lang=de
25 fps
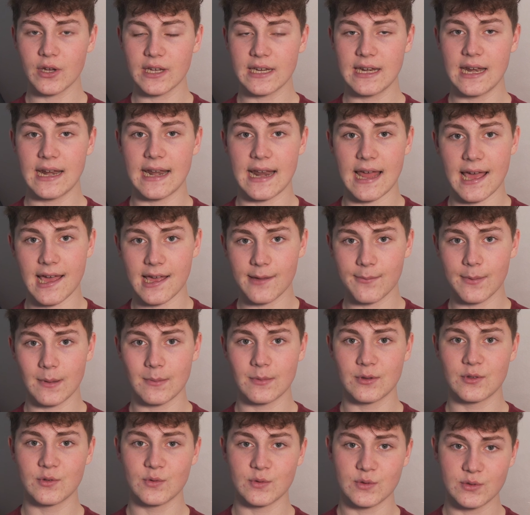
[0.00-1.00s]
noch in der
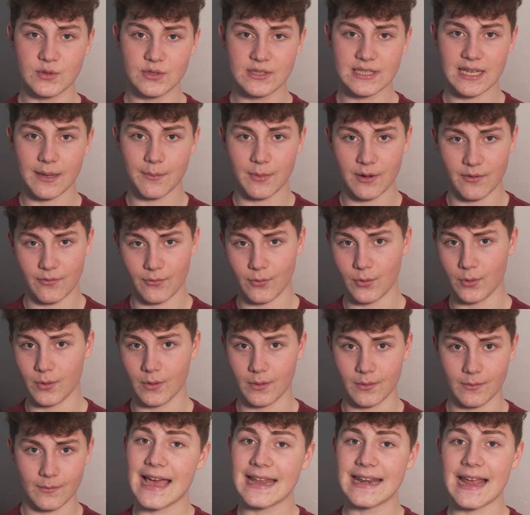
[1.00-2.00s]
Nachbearbeitung
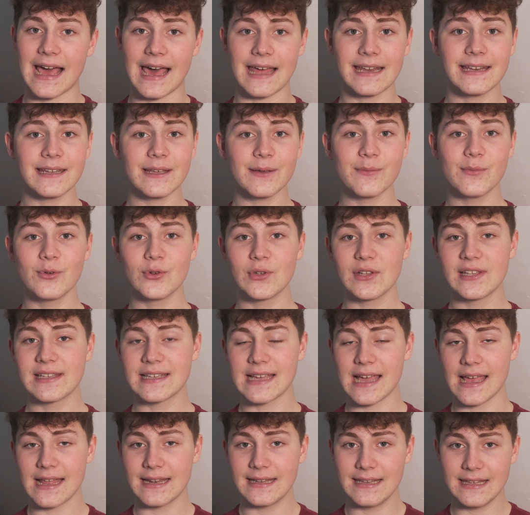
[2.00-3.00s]
zusammenfügen. Eine andere
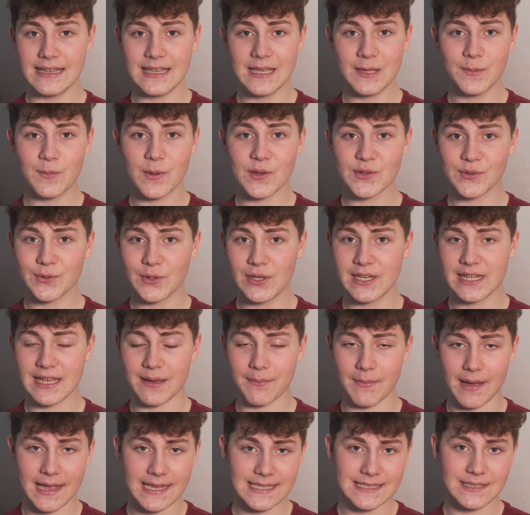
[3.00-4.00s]
Möglichkeit, die ich persönlich
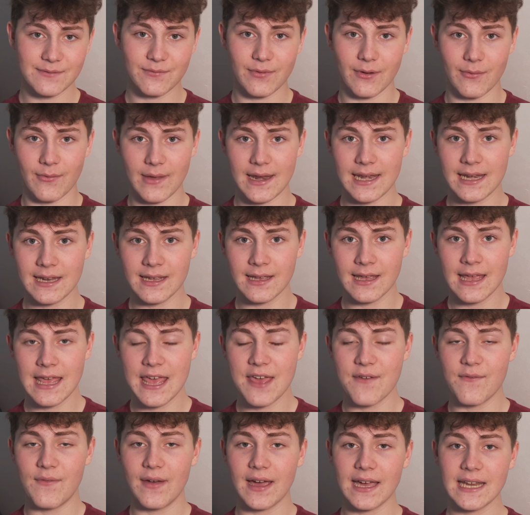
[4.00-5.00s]
am meisten verwende,
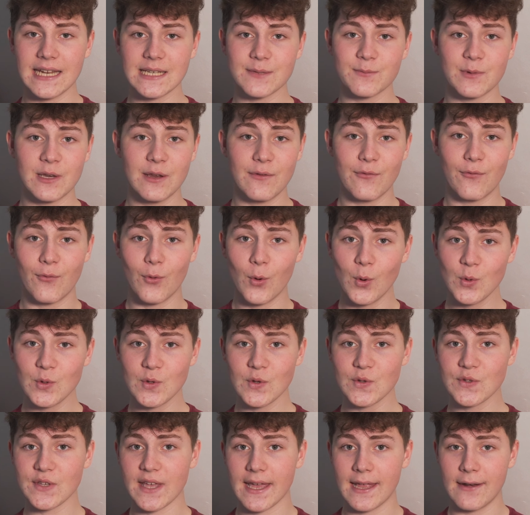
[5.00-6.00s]
wäre, dass man die
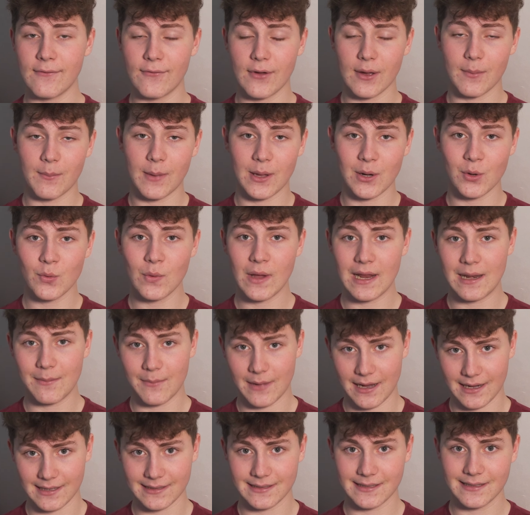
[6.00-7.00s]
Fotos einfach manuell
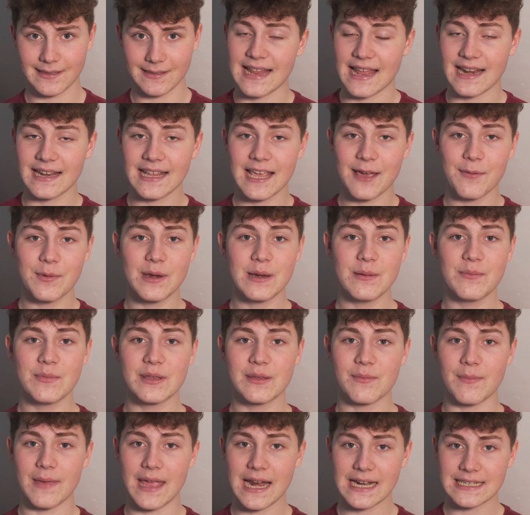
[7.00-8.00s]
macht. Dann kann man
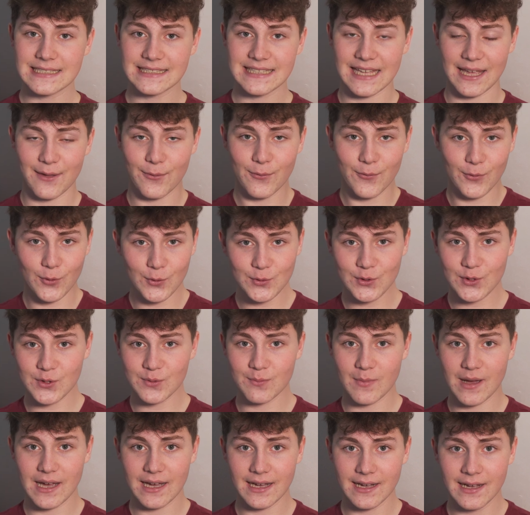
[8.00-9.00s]
nämlich mehr als drei
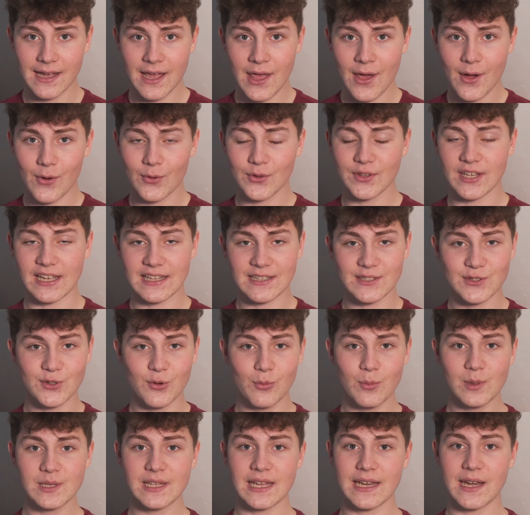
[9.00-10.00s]
Fotos machen und hat
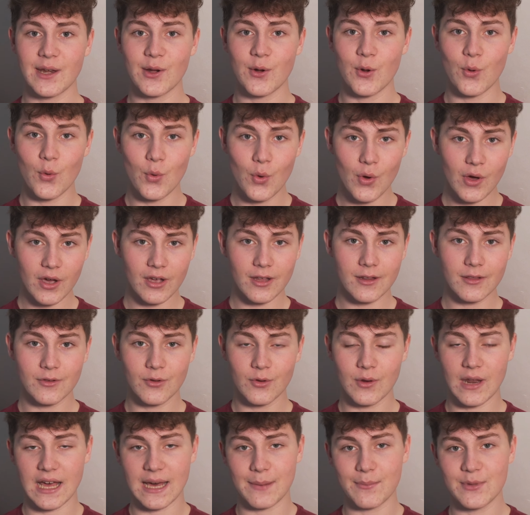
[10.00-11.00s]
somit einen höheren
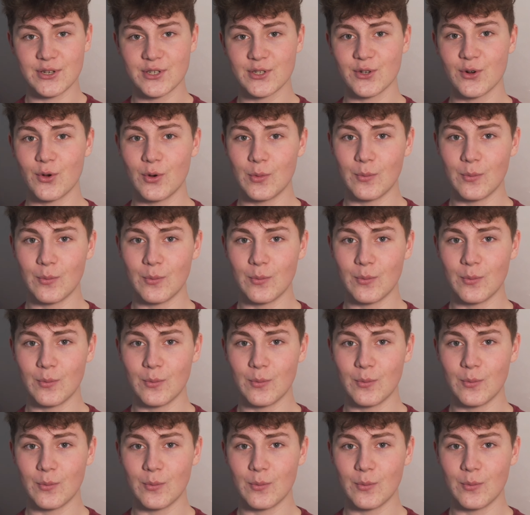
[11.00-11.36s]
dynamischen